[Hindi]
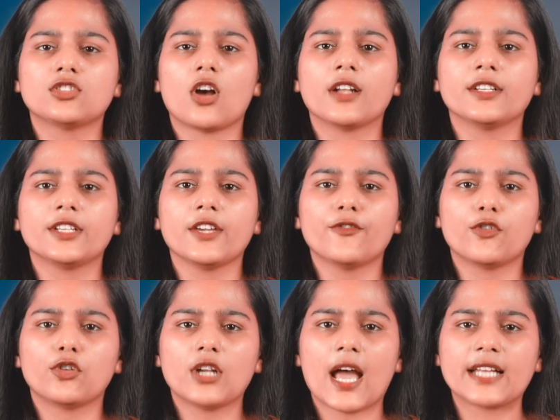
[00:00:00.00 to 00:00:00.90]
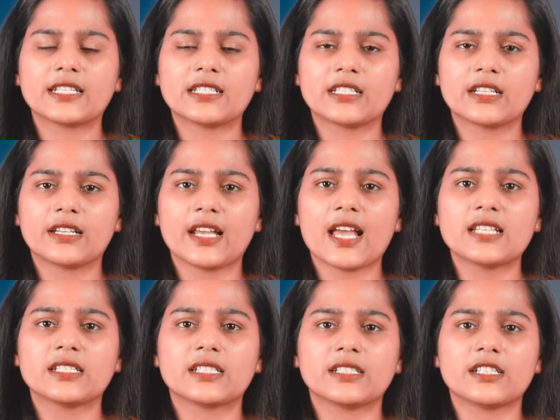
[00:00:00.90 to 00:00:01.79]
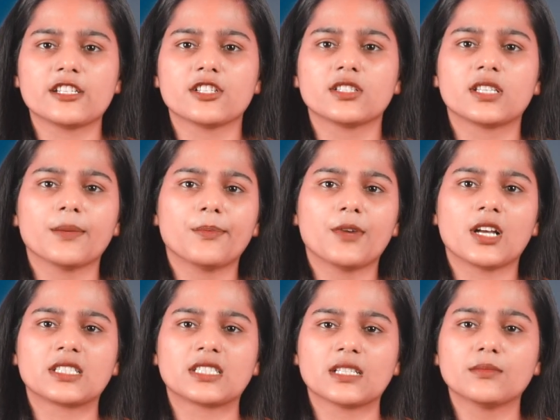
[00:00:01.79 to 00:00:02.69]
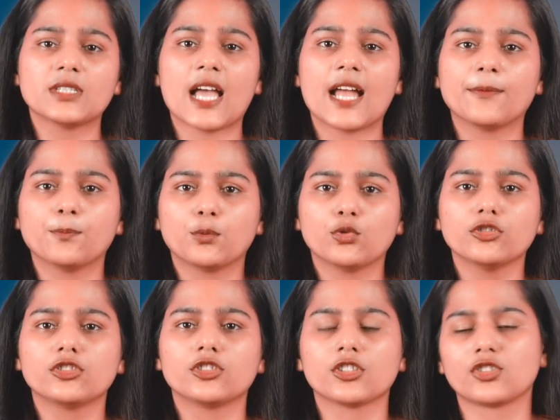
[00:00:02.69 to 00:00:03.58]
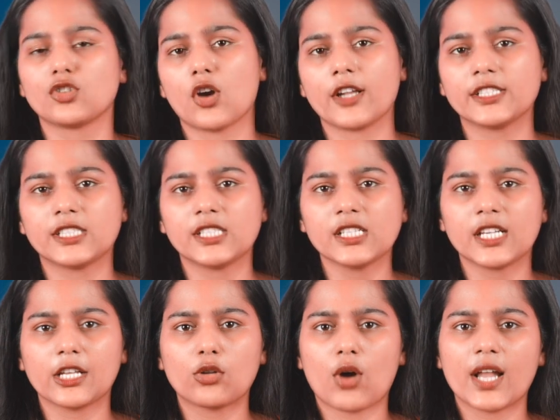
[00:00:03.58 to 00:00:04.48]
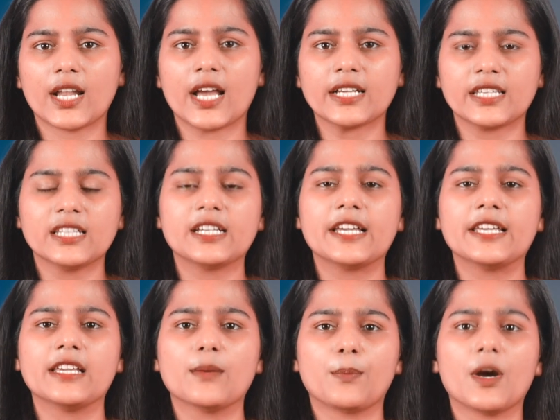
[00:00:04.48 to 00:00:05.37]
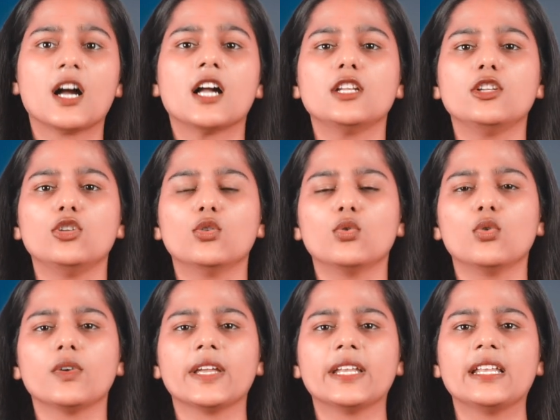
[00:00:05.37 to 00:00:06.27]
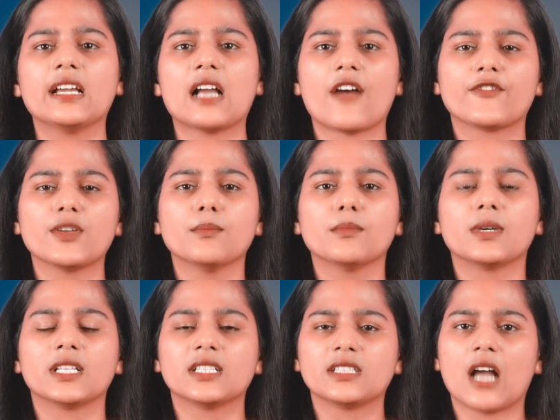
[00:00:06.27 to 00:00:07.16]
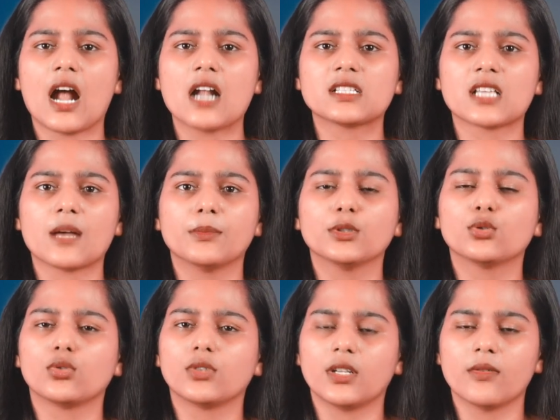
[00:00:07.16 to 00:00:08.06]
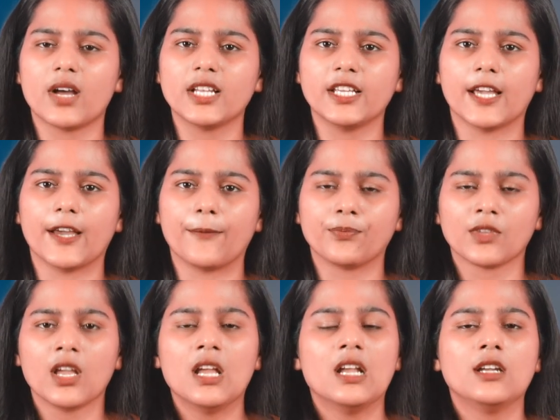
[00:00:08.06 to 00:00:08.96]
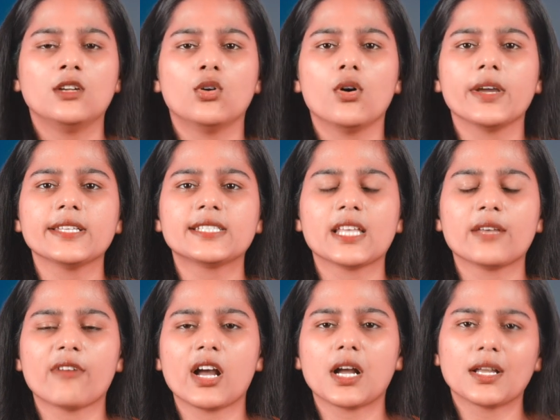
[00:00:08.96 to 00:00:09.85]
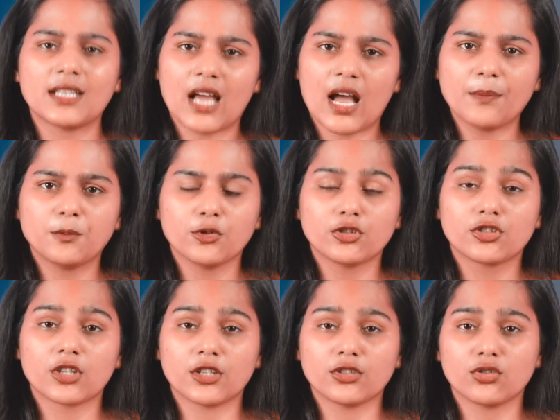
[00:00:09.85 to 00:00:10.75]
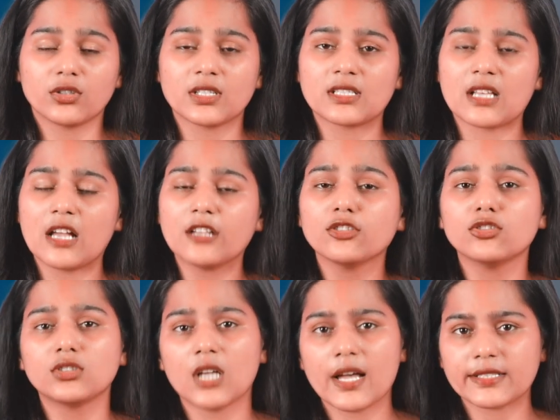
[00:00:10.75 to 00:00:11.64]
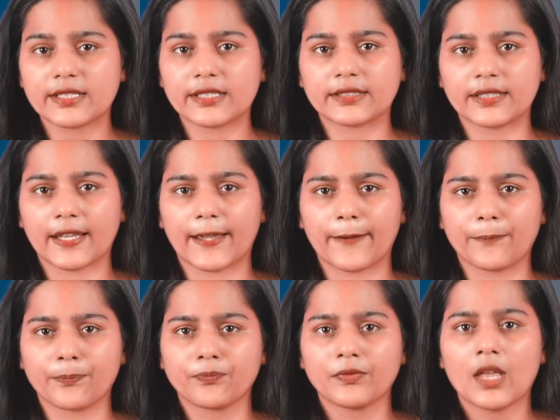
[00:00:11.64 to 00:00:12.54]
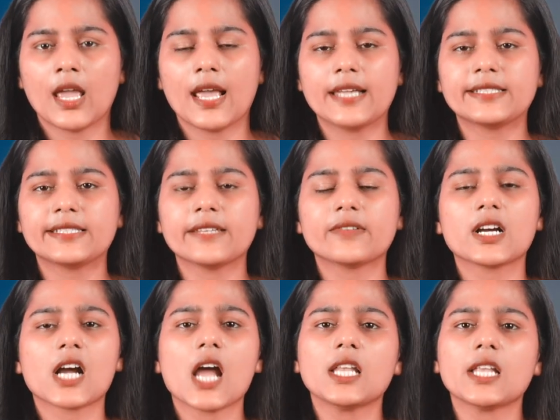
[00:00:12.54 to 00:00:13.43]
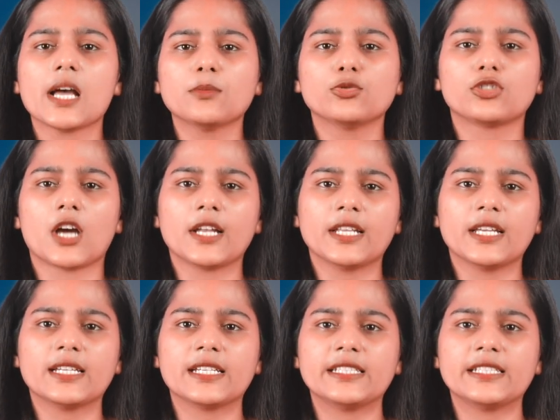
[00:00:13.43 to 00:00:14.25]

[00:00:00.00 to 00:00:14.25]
अथॉरिटी फॉर आइडेंटिटी एंड सिटीजनशिप कस्टम्स एंड पोर्ट सिक्योरिटी के द्वारा की गई यह पहल लोगों के लिए काफ़ी मददगार साबित होने वाली है लोग इस सेवा का लाभ कुछ शर्तों के साथ उठा सकते हैं इस सेवा का लाभ उठाने के